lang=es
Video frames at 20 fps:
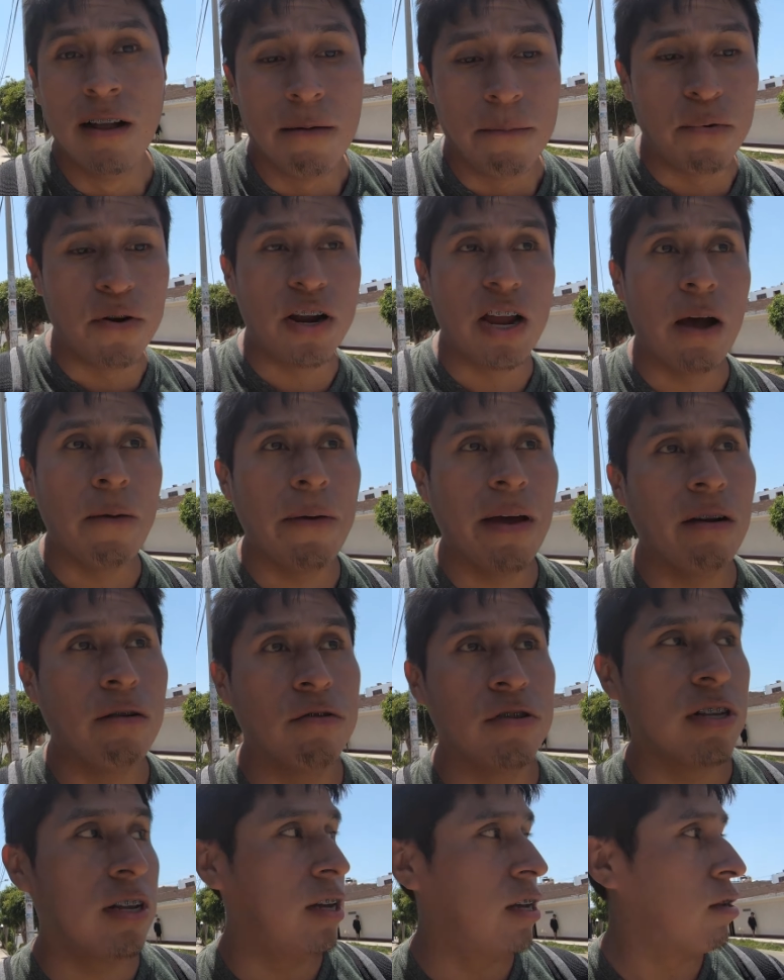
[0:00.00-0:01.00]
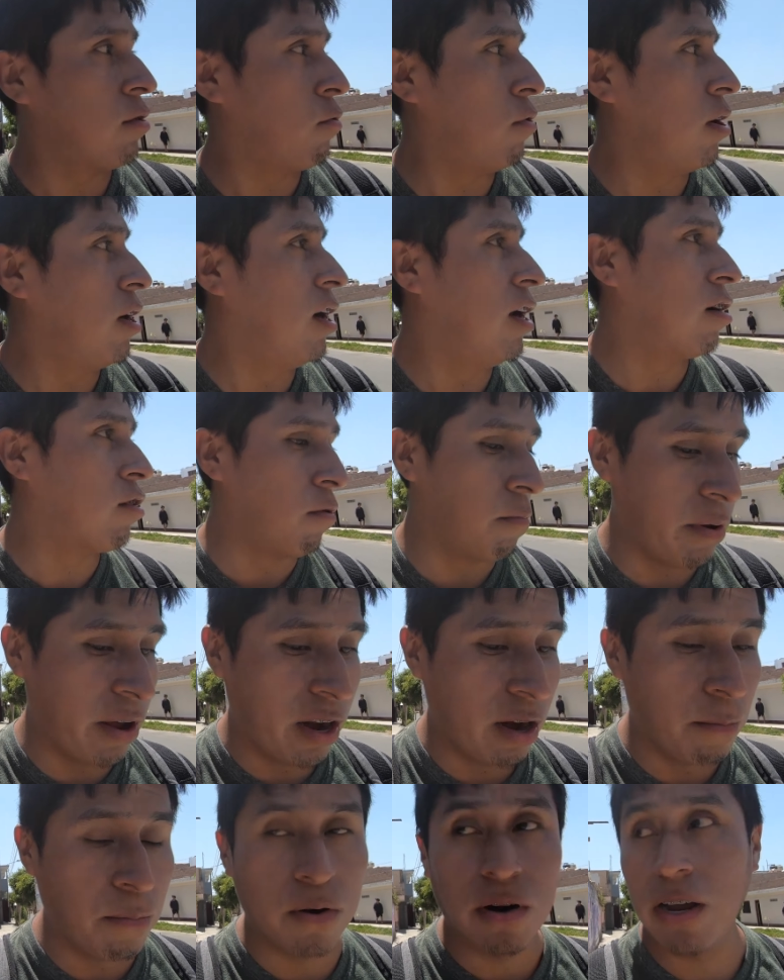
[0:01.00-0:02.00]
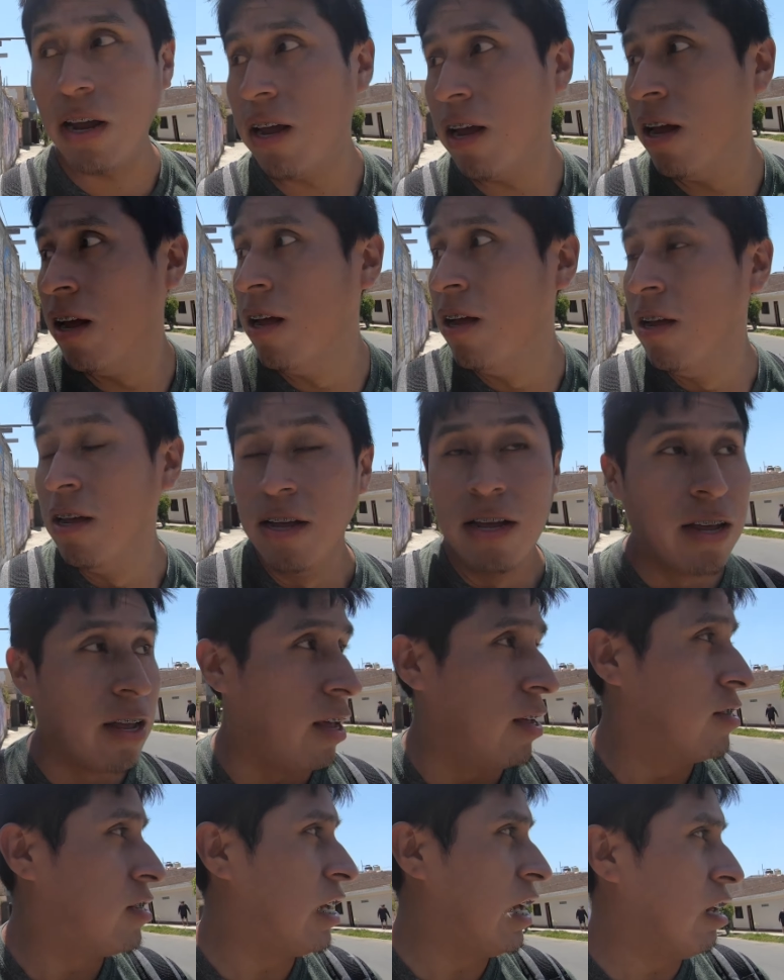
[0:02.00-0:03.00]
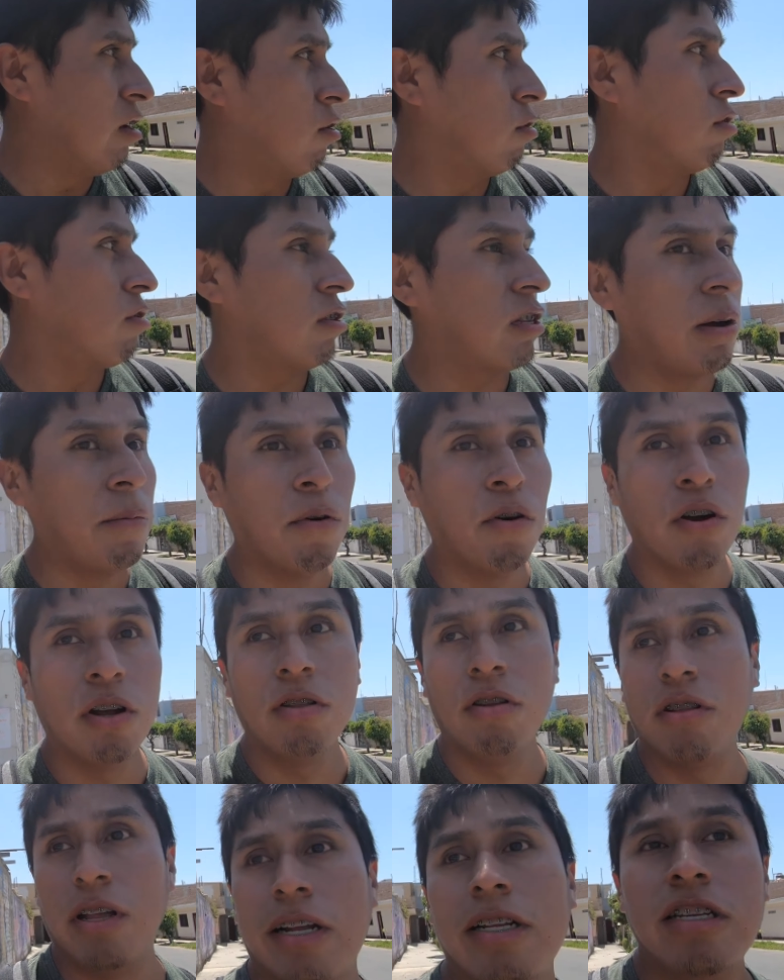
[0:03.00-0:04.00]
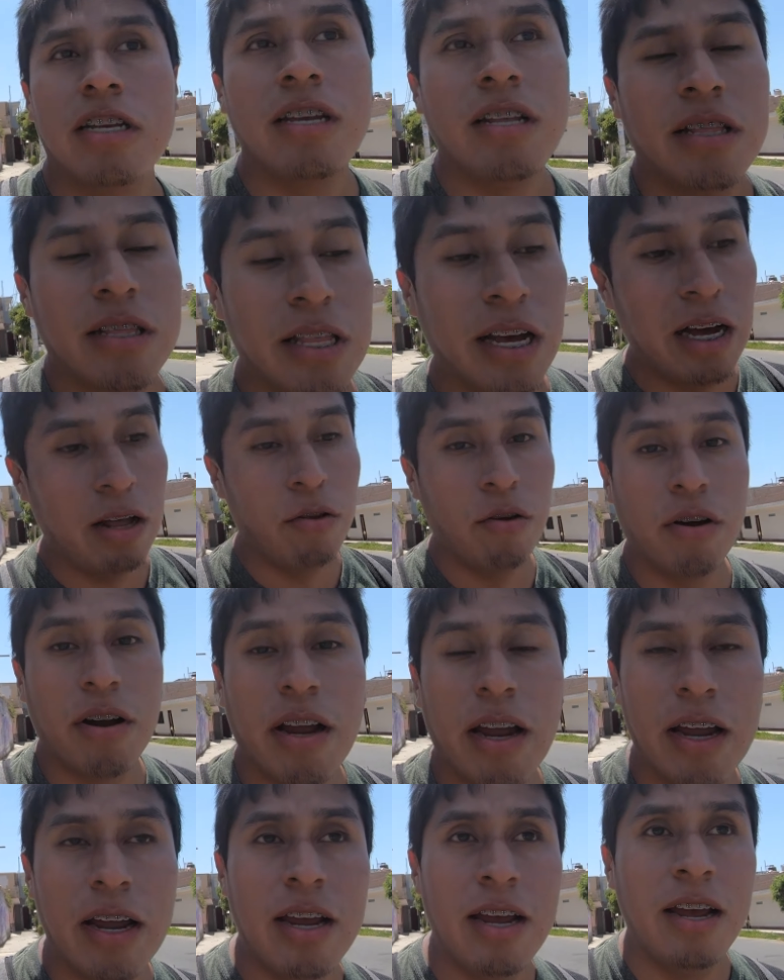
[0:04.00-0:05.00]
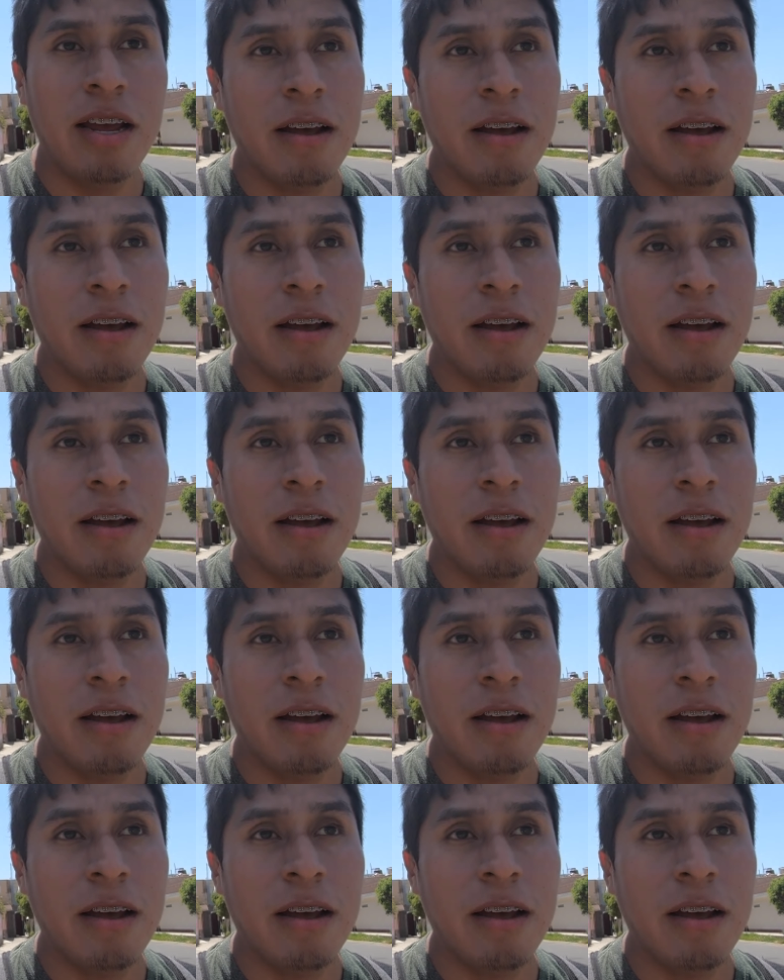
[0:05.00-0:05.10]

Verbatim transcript: Pero ya vean ustedes cuáles les conviene, porque en sí nosotros estamos cogiendo taxi, dado que